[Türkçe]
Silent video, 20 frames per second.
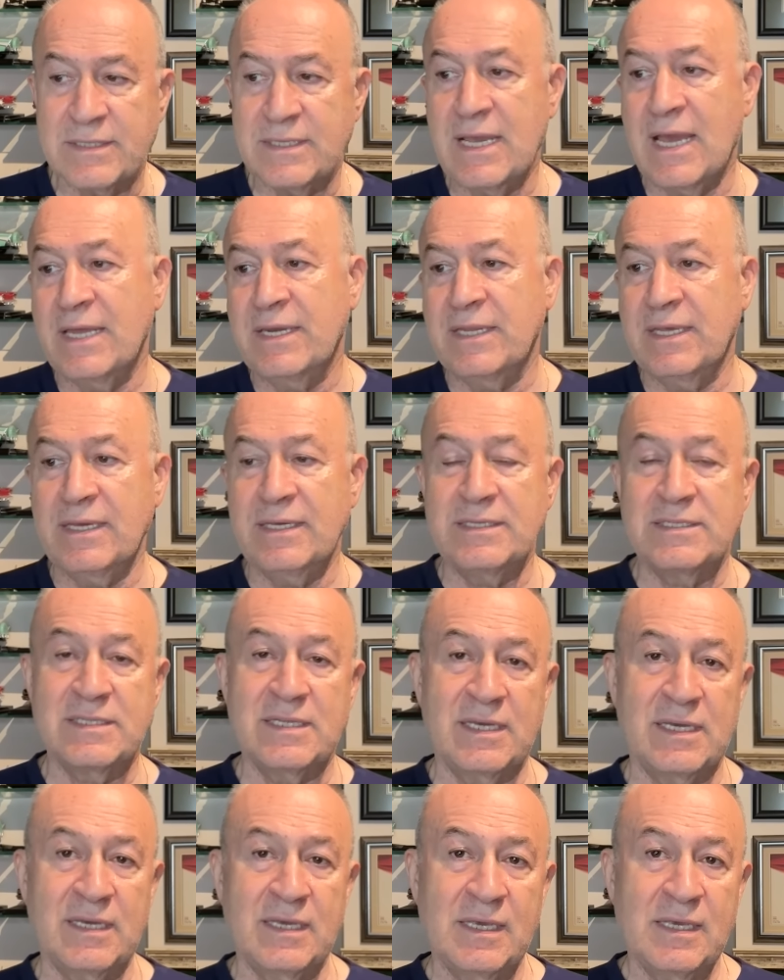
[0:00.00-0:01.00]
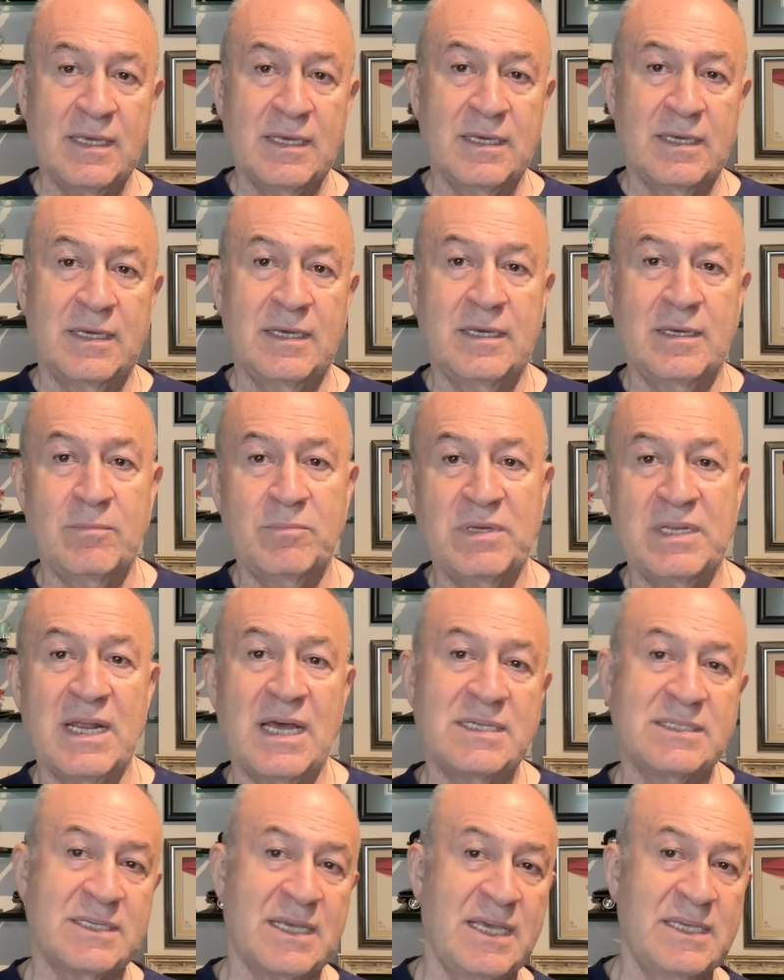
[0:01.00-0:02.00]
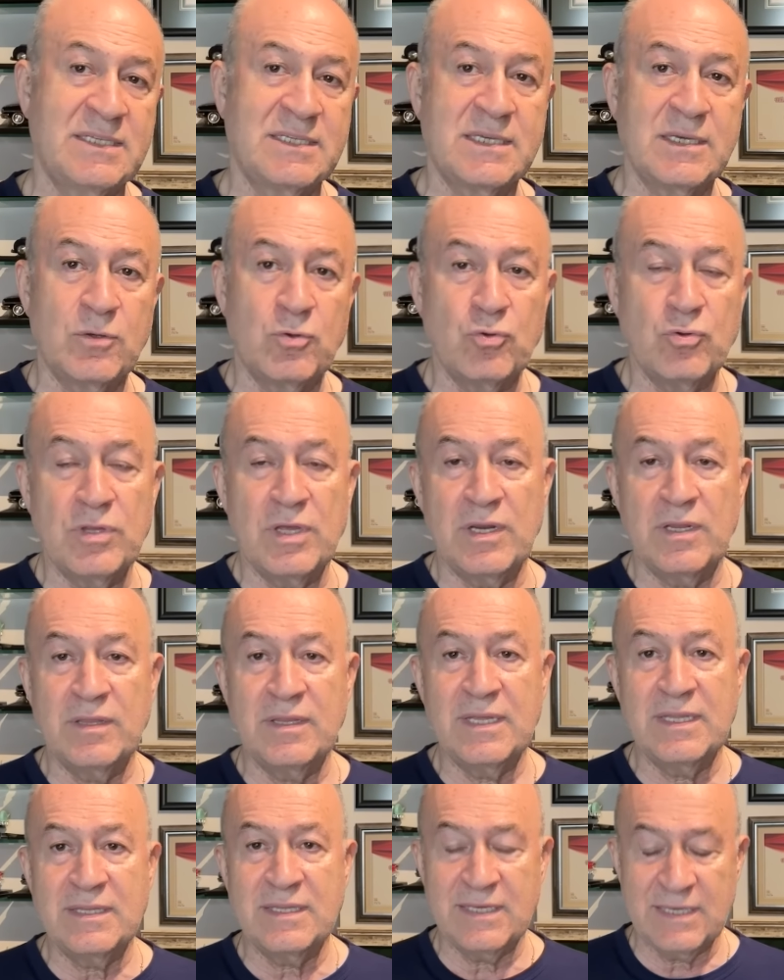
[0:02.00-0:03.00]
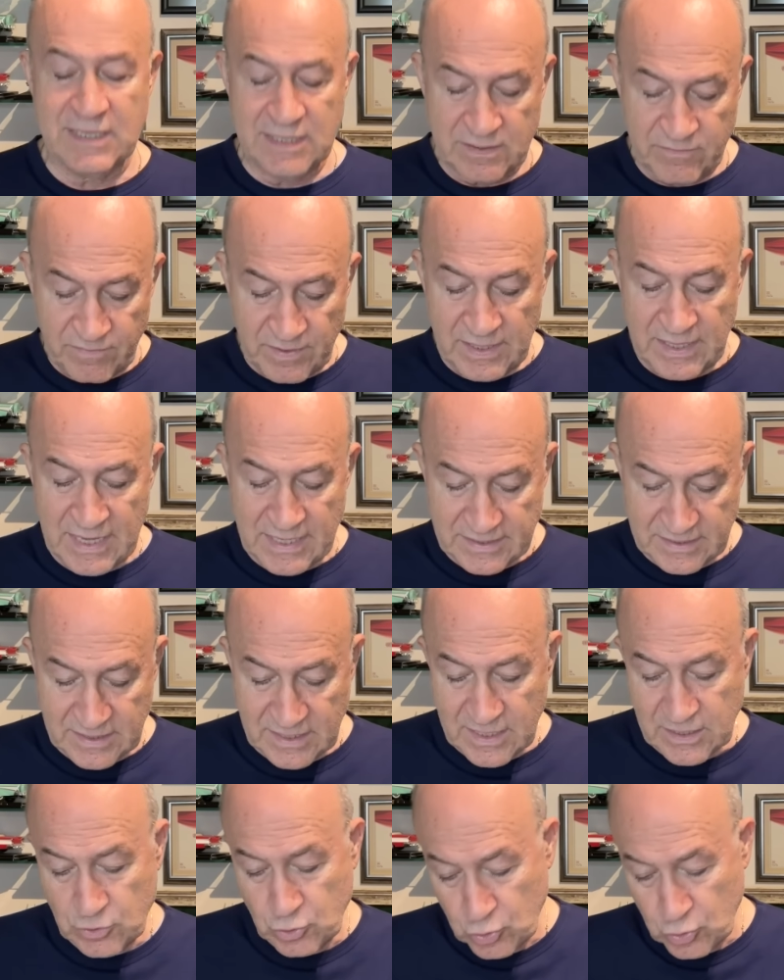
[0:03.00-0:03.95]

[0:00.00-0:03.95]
Yani işte e, biraz eski günlerinde değil falan diye.